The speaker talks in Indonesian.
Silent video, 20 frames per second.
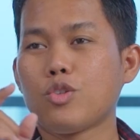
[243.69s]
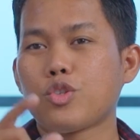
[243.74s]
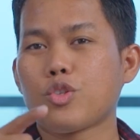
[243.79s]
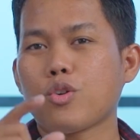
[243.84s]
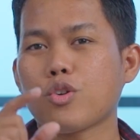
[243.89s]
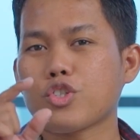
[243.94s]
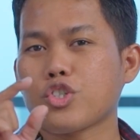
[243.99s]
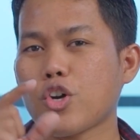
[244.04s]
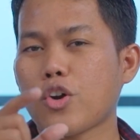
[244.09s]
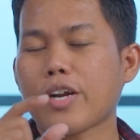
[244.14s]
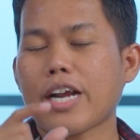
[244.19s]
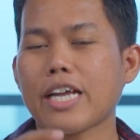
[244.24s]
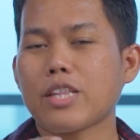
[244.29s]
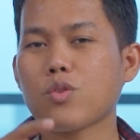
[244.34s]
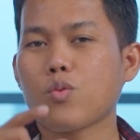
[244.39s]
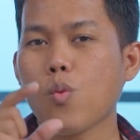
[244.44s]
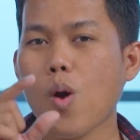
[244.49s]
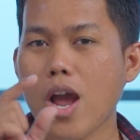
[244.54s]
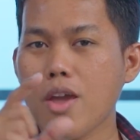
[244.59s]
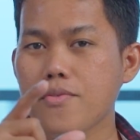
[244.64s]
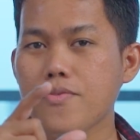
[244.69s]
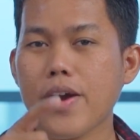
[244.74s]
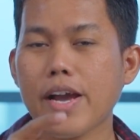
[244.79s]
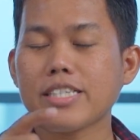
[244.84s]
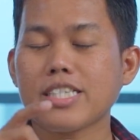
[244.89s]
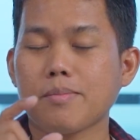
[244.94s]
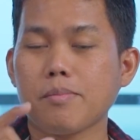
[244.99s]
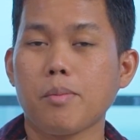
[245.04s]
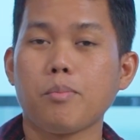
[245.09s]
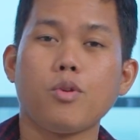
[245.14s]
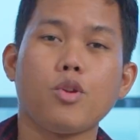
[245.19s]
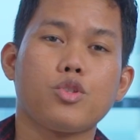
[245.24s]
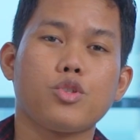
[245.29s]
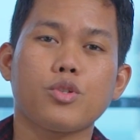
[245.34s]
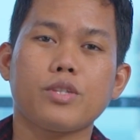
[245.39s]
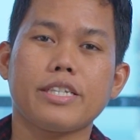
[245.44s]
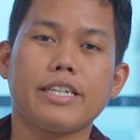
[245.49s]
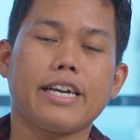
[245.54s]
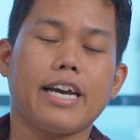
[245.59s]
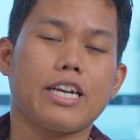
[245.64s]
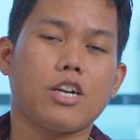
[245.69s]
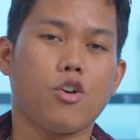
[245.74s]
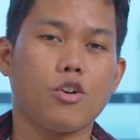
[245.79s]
untuk shortcut WiFi sama Bluetooth dengan